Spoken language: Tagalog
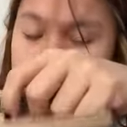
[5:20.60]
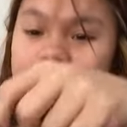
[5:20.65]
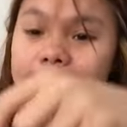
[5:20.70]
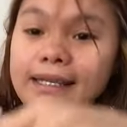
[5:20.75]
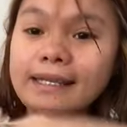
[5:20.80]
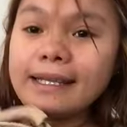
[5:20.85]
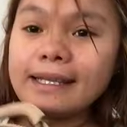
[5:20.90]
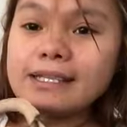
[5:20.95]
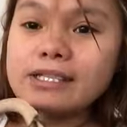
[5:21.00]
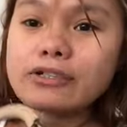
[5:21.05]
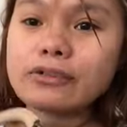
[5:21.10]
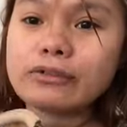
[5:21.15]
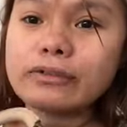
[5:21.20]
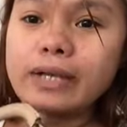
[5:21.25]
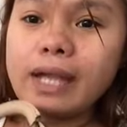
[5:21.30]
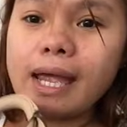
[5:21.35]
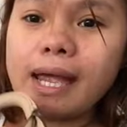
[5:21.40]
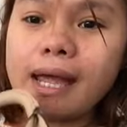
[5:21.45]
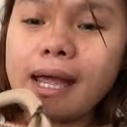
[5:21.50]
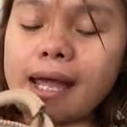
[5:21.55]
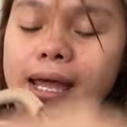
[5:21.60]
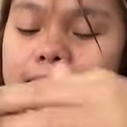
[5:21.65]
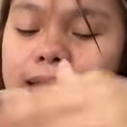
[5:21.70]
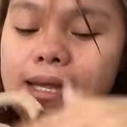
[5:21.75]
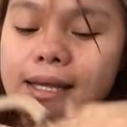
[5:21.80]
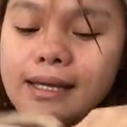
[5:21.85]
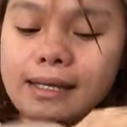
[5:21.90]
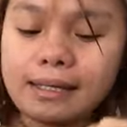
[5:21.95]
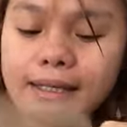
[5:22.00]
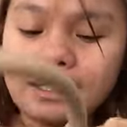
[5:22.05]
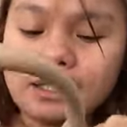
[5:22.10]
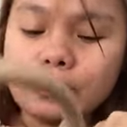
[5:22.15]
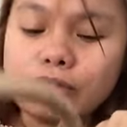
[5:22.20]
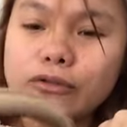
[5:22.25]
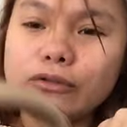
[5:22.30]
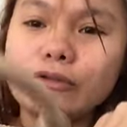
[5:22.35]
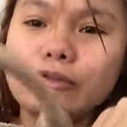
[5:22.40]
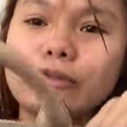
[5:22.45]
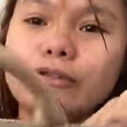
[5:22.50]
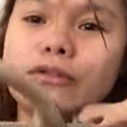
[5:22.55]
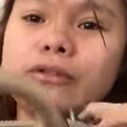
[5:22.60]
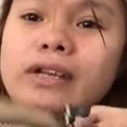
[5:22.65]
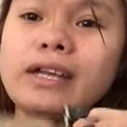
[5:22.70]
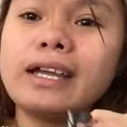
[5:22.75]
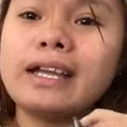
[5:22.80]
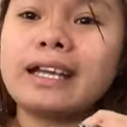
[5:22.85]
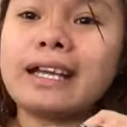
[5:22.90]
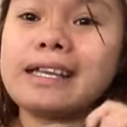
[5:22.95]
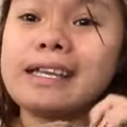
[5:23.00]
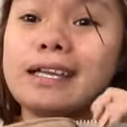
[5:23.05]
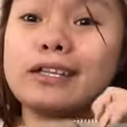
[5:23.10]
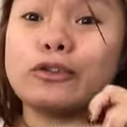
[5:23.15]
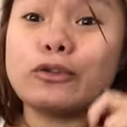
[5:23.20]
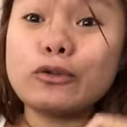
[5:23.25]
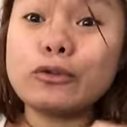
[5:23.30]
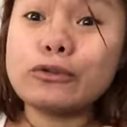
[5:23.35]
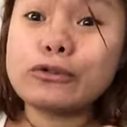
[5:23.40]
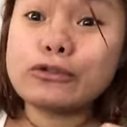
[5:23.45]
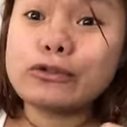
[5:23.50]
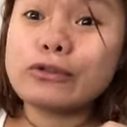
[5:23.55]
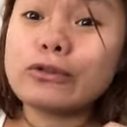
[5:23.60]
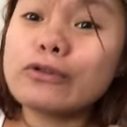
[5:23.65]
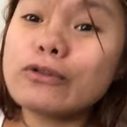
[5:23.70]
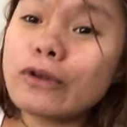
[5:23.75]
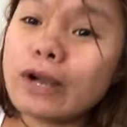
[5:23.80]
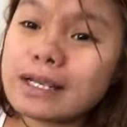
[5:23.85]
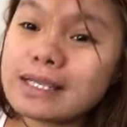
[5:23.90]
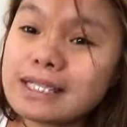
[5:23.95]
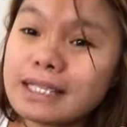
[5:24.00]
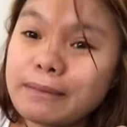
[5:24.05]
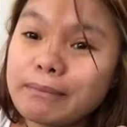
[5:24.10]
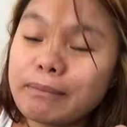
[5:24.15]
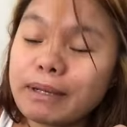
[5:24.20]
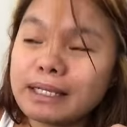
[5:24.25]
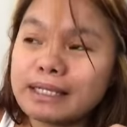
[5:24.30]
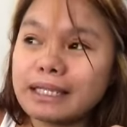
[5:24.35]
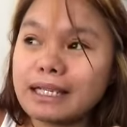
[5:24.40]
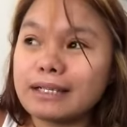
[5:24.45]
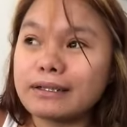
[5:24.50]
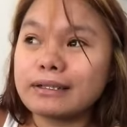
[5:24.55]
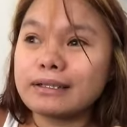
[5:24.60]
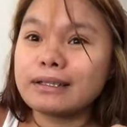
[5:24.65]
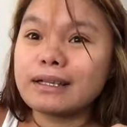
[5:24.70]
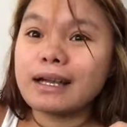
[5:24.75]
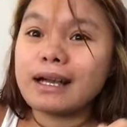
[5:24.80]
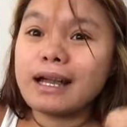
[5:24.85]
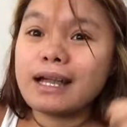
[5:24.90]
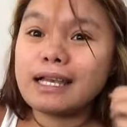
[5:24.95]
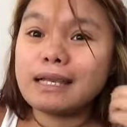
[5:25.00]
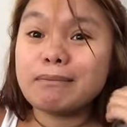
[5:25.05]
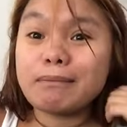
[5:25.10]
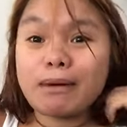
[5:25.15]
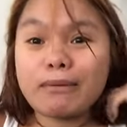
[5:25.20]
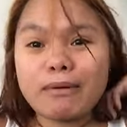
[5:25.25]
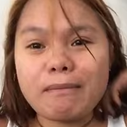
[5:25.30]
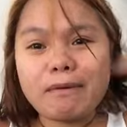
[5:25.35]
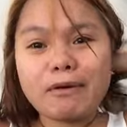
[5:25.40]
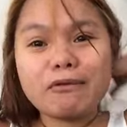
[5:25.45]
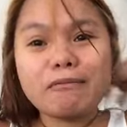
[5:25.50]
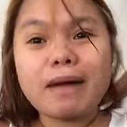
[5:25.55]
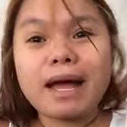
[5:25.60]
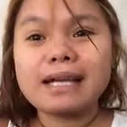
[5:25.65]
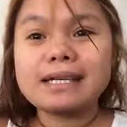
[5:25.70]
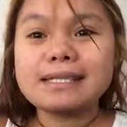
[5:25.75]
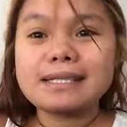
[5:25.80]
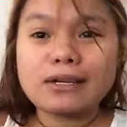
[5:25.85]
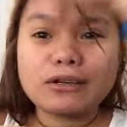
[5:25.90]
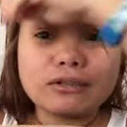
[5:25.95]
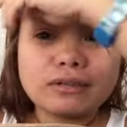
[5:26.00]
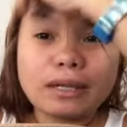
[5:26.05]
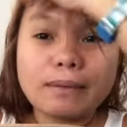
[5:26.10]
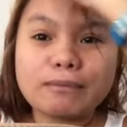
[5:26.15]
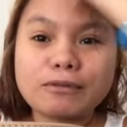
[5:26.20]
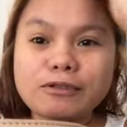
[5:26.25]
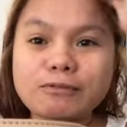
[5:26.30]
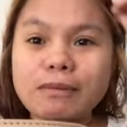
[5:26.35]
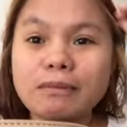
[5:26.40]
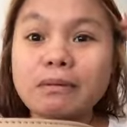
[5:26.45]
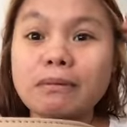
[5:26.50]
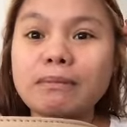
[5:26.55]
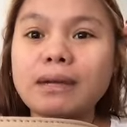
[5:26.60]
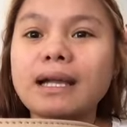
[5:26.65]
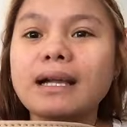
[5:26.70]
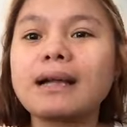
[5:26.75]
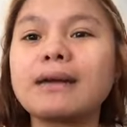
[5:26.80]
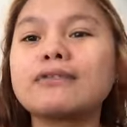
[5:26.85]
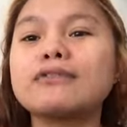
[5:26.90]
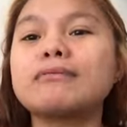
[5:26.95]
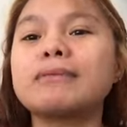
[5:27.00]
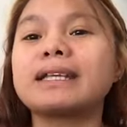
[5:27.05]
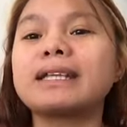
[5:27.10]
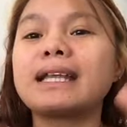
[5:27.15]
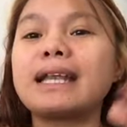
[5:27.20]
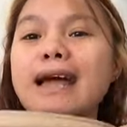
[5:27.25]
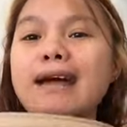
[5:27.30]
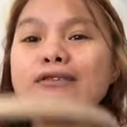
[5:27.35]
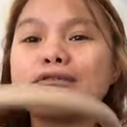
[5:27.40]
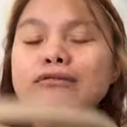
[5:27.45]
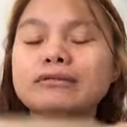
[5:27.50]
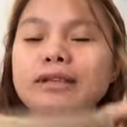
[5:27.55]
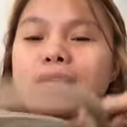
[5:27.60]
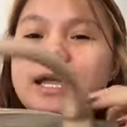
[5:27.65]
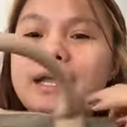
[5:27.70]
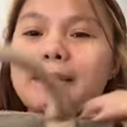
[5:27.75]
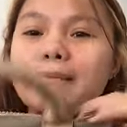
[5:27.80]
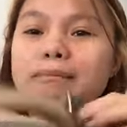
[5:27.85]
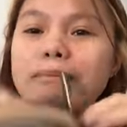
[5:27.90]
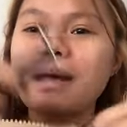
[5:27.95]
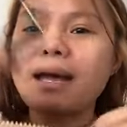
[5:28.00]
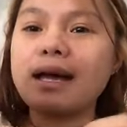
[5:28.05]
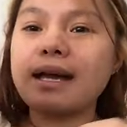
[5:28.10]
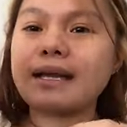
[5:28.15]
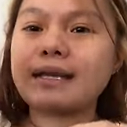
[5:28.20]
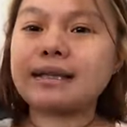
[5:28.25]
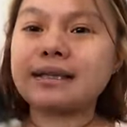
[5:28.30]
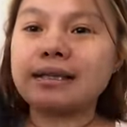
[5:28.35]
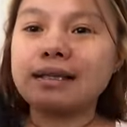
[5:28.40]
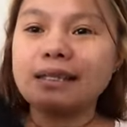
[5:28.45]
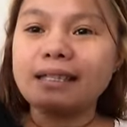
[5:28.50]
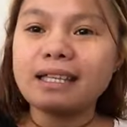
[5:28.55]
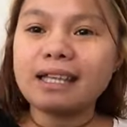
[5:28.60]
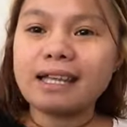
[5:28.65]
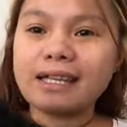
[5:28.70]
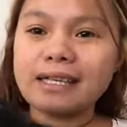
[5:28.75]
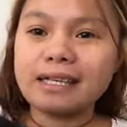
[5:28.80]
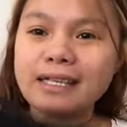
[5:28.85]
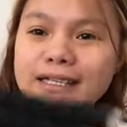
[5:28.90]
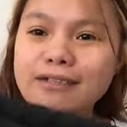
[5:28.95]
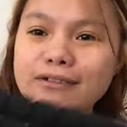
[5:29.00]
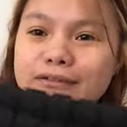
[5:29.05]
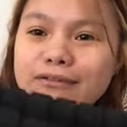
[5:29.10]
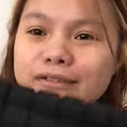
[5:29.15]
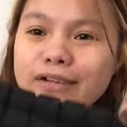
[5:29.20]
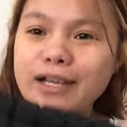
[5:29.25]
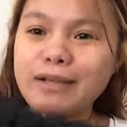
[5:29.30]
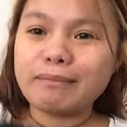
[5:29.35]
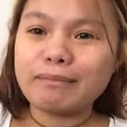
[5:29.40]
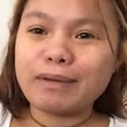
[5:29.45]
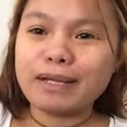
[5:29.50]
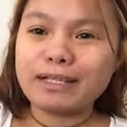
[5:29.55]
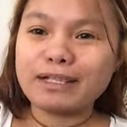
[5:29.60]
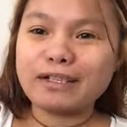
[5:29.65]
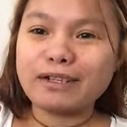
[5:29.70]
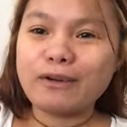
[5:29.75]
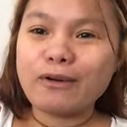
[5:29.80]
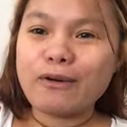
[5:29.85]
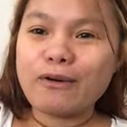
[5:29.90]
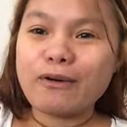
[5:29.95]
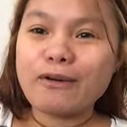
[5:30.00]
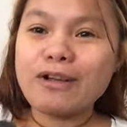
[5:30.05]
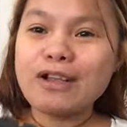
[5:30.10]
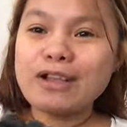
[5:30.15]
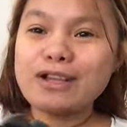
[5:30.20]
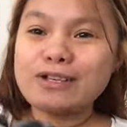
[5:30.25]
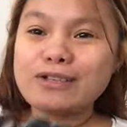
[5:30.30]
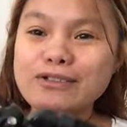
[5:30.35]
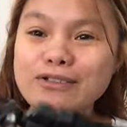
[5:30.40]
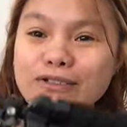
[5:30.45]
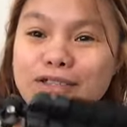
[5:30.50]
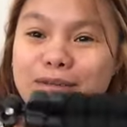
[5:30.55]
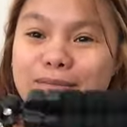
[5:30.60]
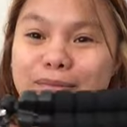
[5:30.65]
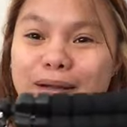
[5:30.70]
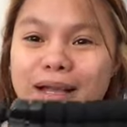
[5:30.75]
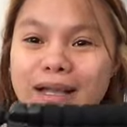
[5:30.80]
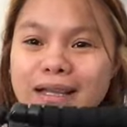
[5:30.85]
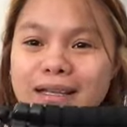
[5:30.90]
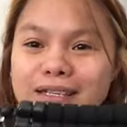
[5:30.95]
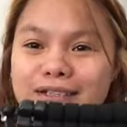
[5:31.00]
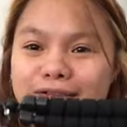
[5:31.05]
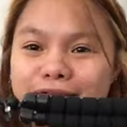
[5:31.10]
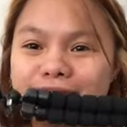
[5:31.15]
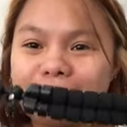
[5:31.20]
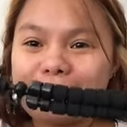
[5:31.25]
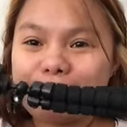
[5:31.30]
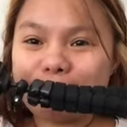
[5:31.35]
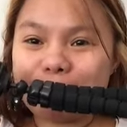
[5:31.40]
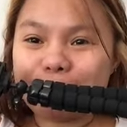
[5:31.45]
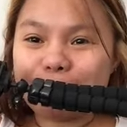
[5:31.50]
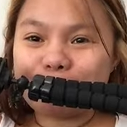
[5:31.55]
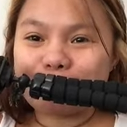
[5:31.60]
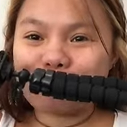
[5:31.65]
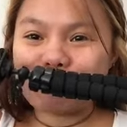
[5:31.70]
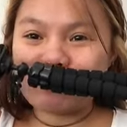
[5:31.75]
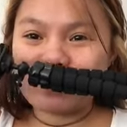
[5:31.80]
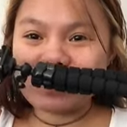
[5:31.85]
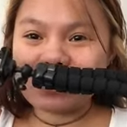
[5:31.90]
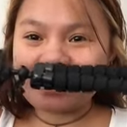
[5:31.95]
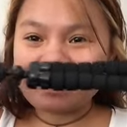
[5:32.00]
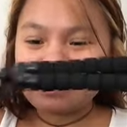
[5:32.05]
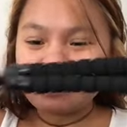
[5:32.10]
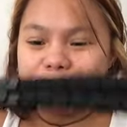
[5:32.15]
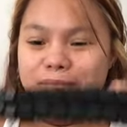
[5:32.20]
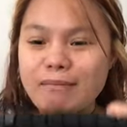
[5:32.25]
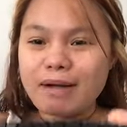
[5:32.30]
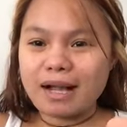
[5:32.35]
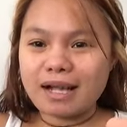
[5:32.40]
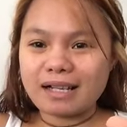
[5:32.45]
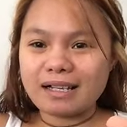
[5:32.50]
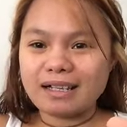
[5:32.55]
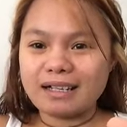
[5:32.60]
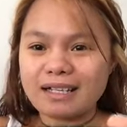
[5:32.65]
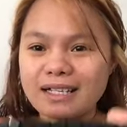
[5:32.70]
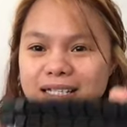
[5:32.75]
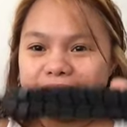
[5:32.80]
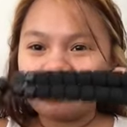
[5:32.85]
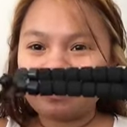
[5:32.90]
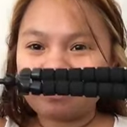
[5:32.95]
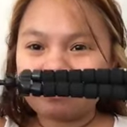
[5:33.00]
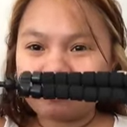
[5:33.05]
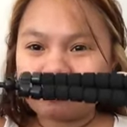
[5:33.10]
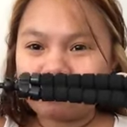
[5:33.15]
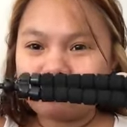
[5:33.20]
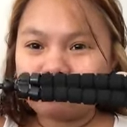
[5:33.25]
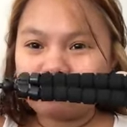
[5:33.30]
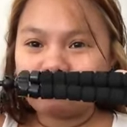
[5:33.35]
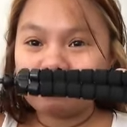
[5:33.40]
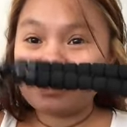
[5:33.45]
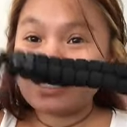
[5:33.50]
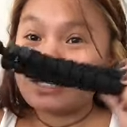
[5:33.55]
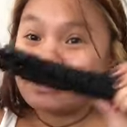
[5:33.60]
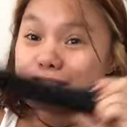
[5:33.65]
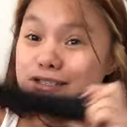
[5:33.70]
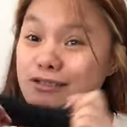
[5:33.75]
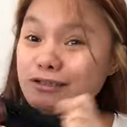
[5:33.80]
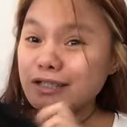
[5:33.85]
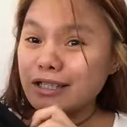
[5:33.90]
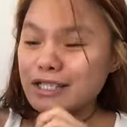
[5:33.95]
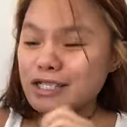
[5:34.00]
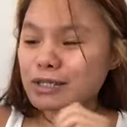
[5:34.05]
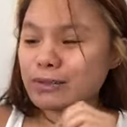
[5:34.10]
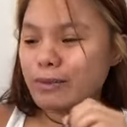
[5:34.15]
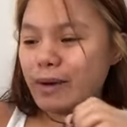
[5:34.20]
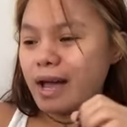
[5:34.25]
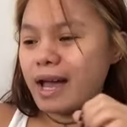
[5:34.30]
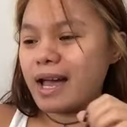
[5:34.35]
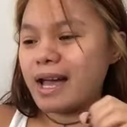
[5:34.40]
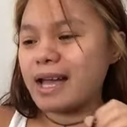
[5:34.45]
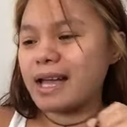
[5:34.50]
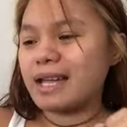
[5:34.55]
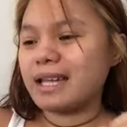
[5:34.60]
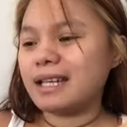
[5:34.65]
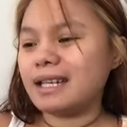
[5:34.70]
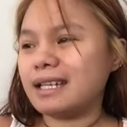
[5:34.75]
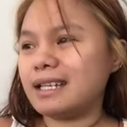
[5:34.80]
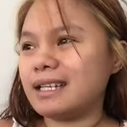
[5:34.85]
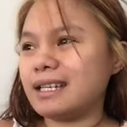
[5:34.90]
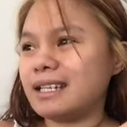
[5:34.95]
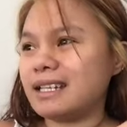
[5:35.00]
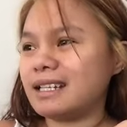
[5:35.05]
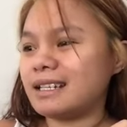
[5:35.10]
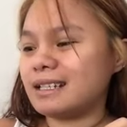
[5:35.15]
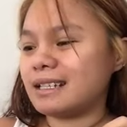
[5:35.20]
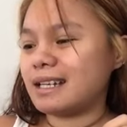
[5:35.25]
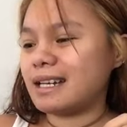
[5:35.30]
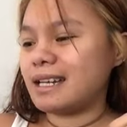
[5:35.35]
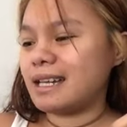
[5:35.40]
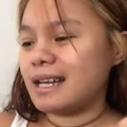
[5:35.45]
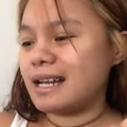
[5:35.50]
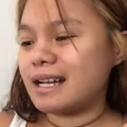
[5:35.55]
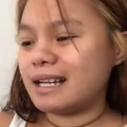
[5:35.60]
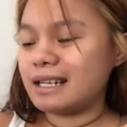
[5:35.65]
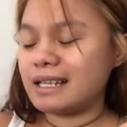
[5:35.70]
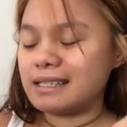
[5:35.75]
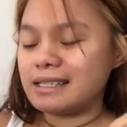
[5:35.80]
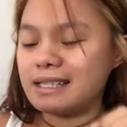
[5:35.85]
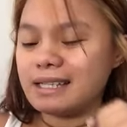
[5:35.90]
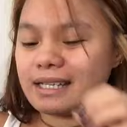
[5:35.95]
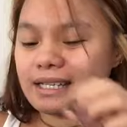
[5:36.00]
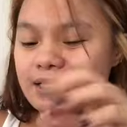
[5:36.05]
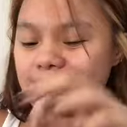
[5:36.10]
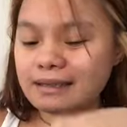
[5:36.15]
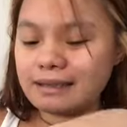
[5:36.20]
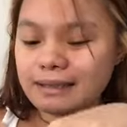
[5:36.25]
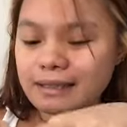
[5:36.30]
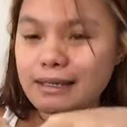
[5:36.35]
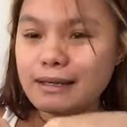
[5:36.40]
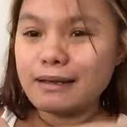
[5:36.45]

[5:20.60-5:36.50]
Then next ko na ha, ito. Kaya ito gusto ko kasi pag nag, uh, halimbawa pag umaalis ako tapos magbablog ako, may dala akong tripod. Ayan yung tripod ko. So 'di ba, yung tripod ko kumasya sa bag. Oh. So that's why. Kaya ganyan.